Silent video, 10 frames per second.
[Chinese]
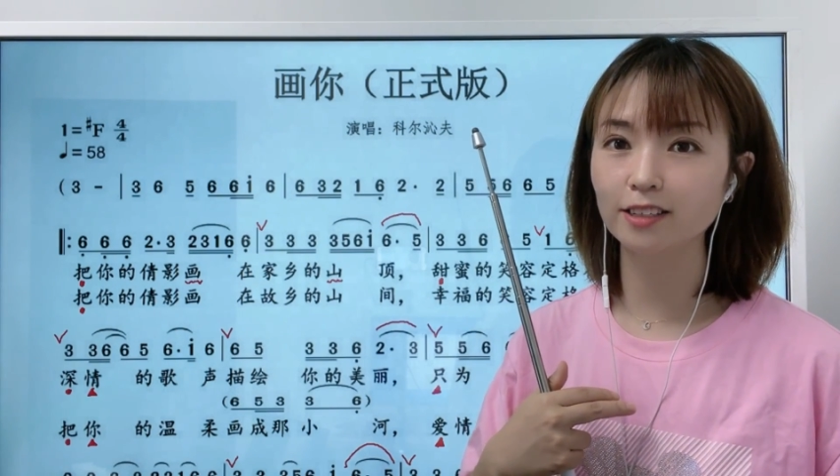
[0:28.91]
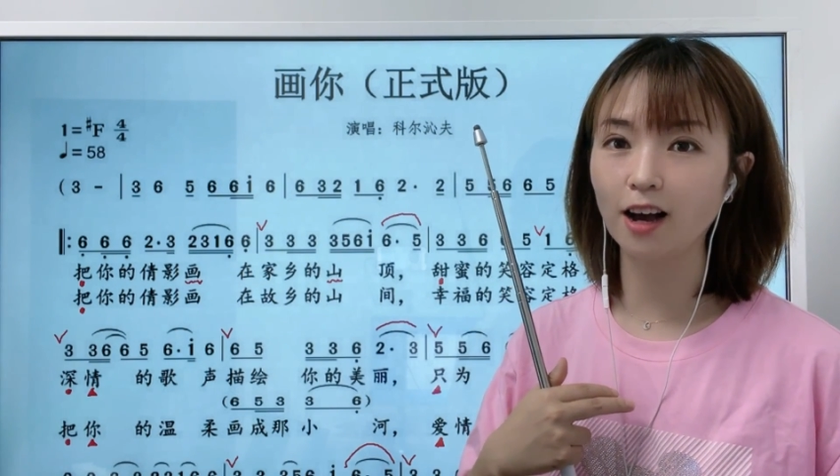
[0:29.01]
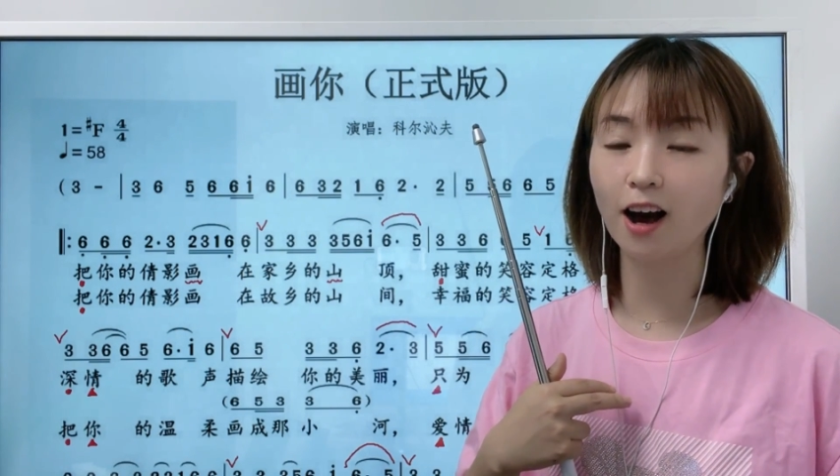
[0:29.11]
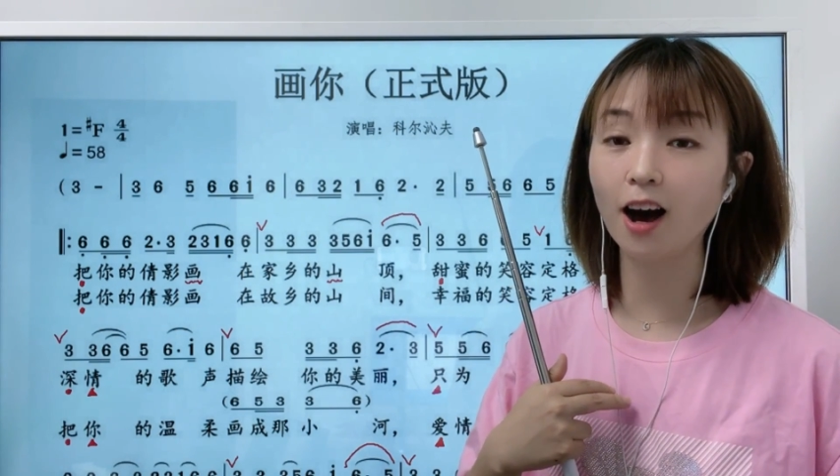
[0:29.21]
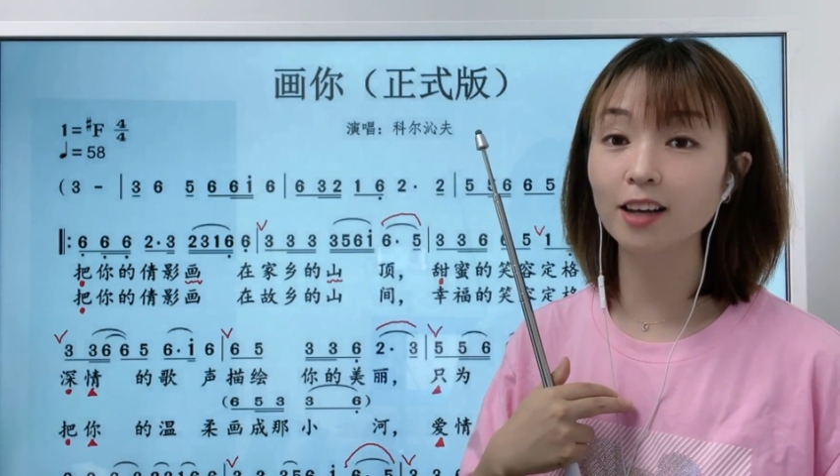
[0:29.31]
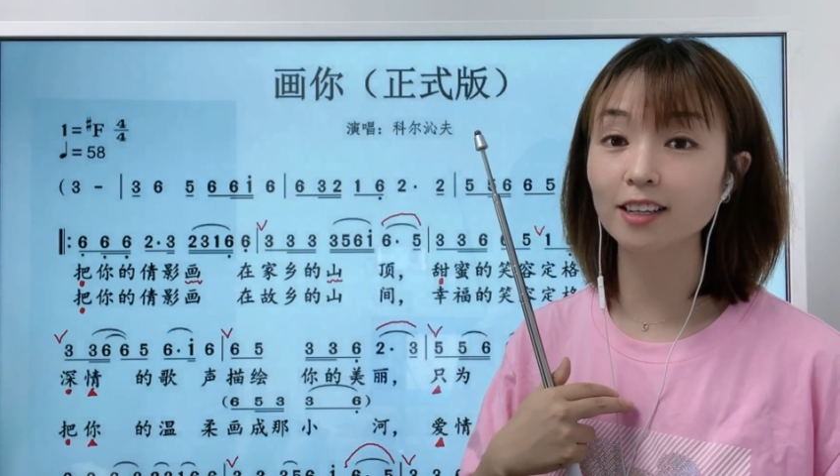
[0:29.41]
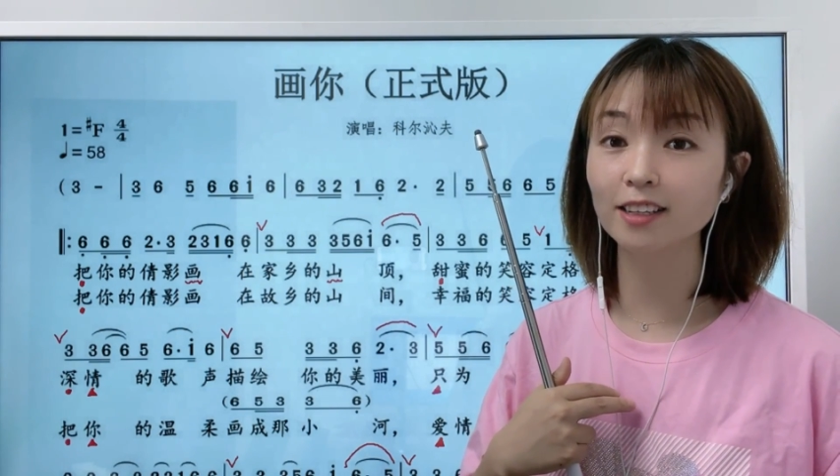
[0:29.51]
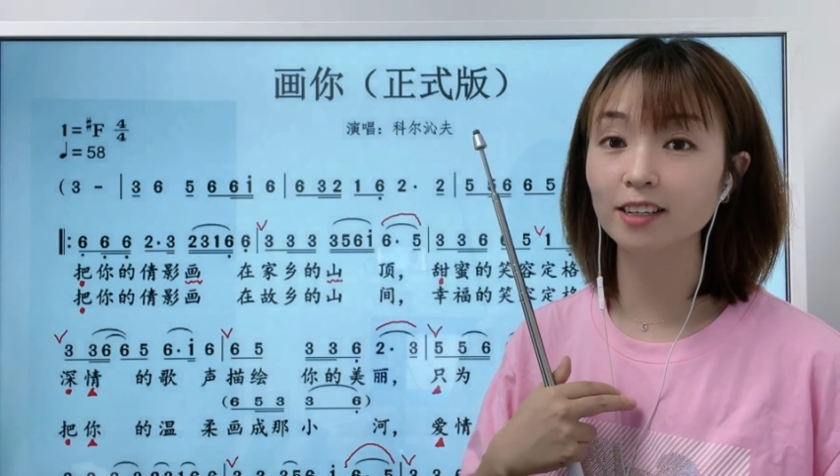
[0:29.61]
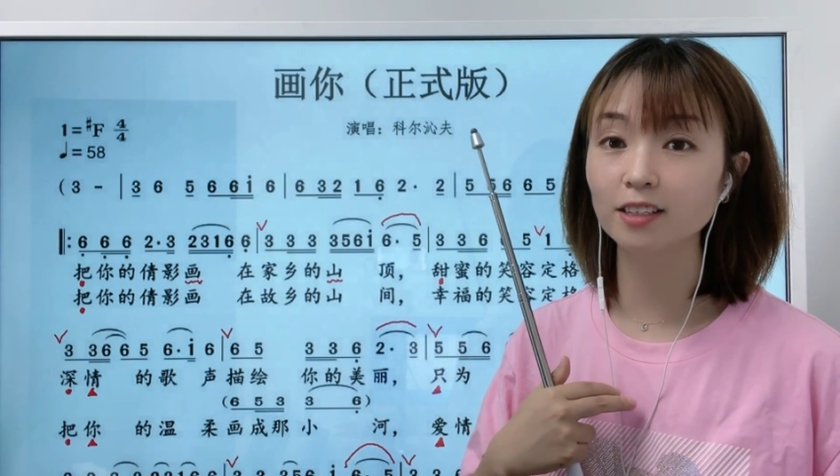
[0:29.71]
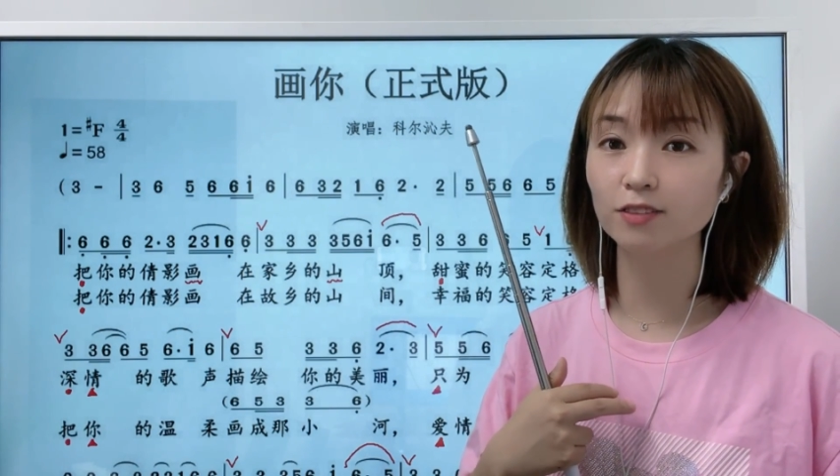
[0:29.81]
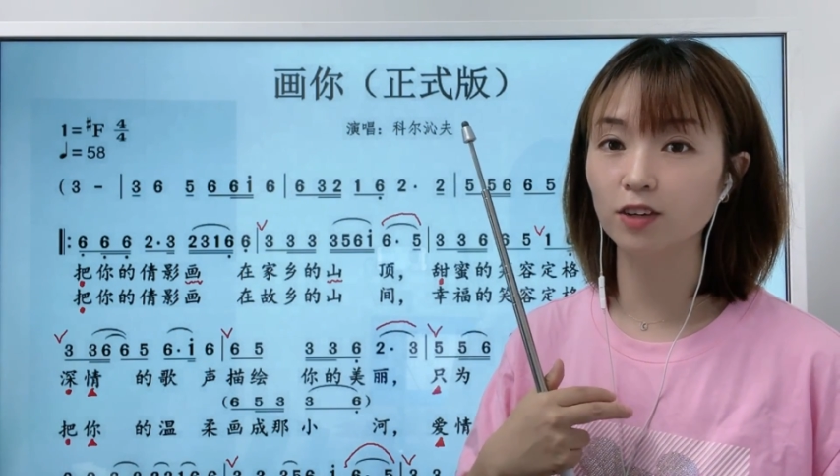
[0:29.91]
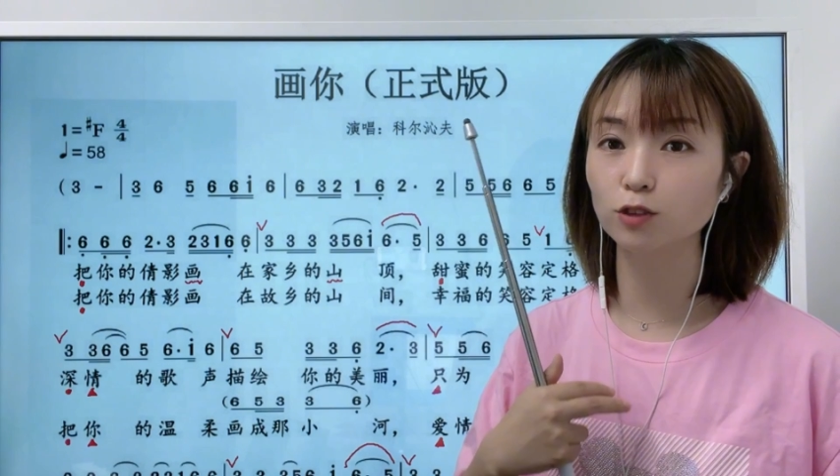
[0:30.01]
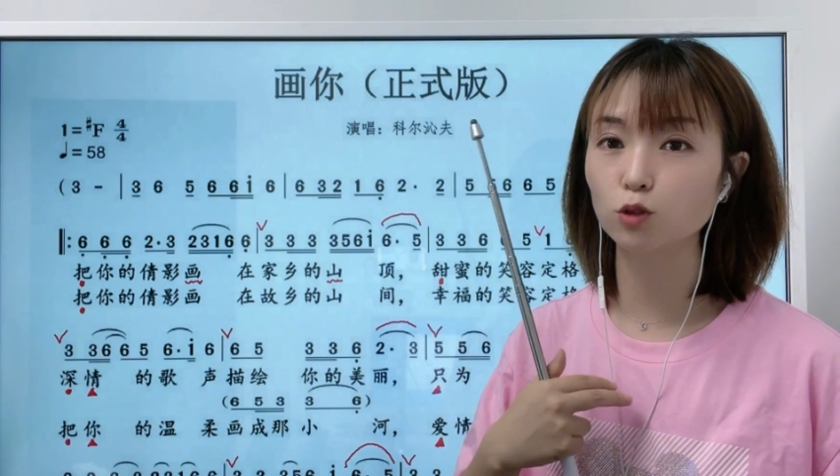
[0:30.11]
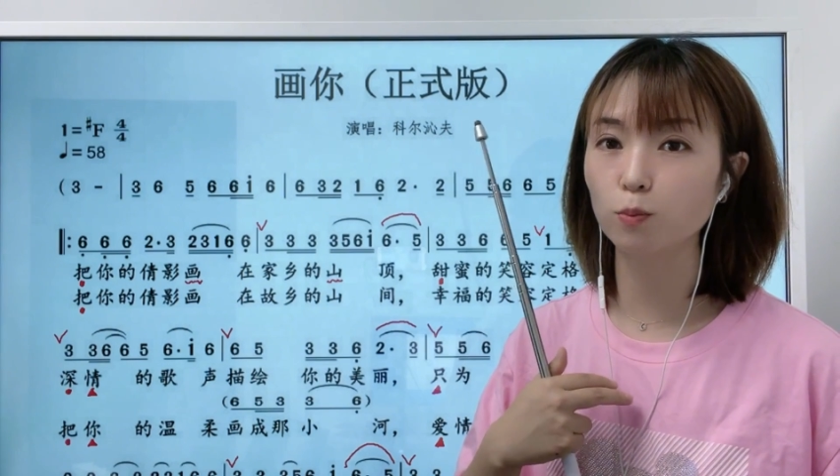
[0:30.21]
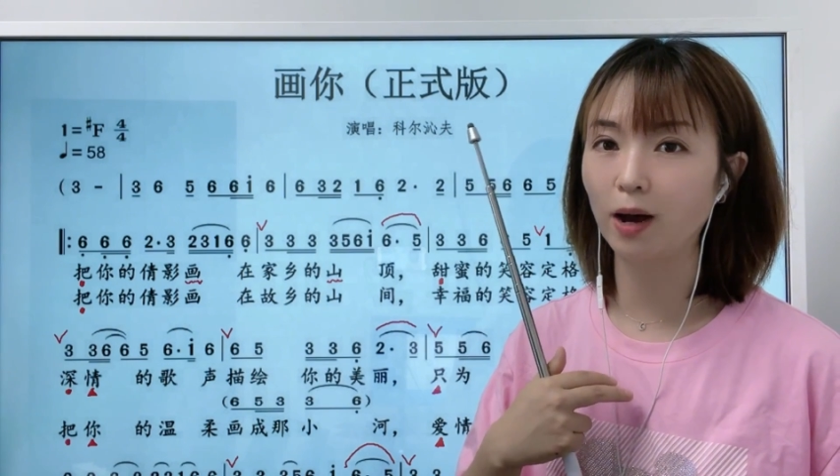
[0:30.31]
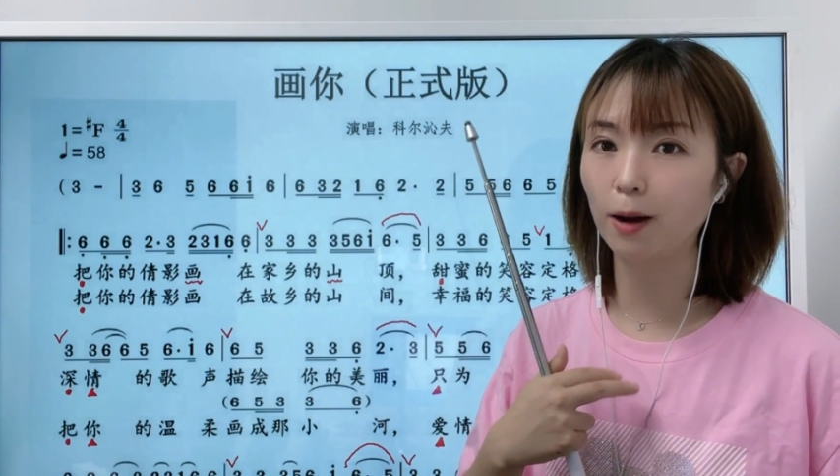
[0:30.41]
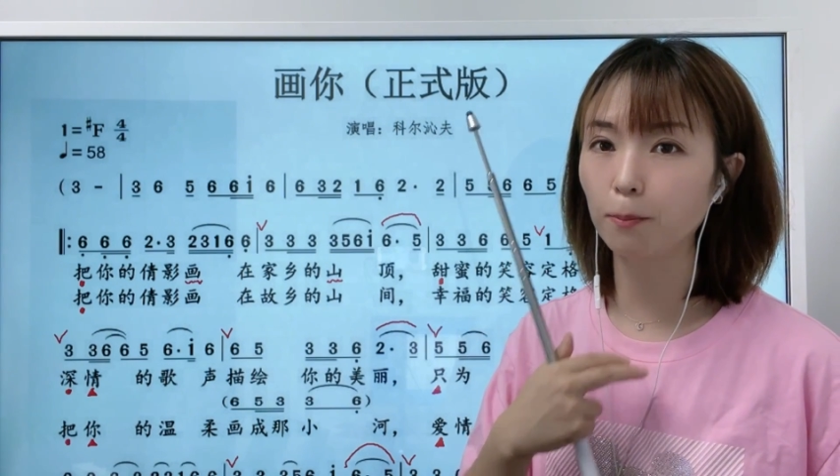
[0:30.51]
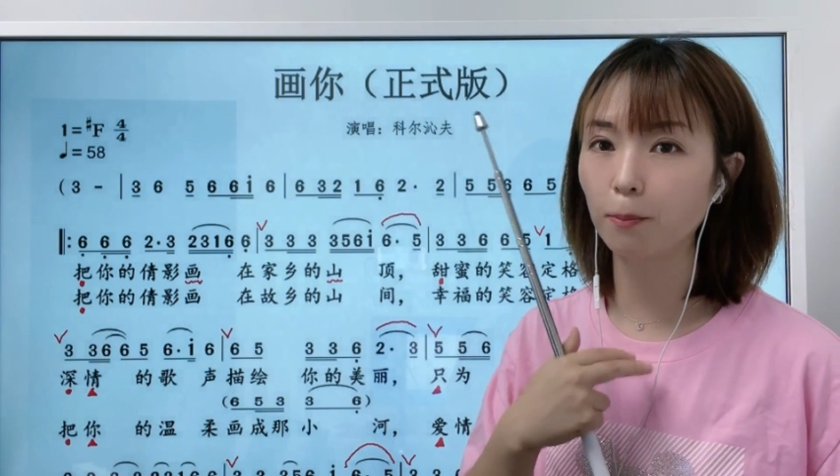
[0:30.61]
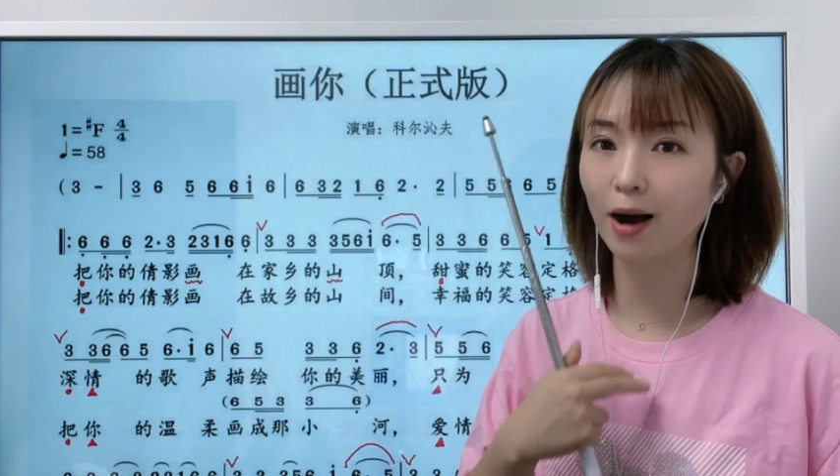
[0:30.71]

你啊的那个地方就把